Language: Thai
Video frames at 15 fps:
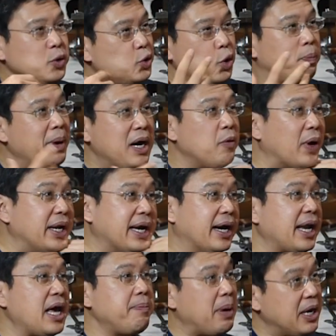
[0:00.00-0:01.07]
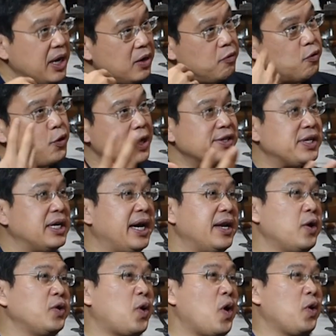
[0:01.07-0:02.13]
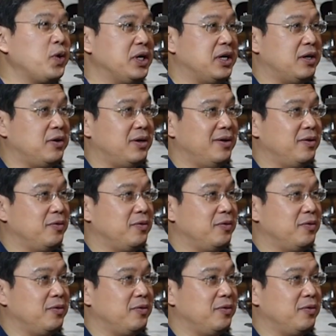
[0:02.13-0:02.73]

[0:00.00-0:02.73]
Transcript: ยูทูบเบอร์วันหนึ่งก็ได้เป็นอินฟลูเอนเซอร์ให้น้องๆคนอื่น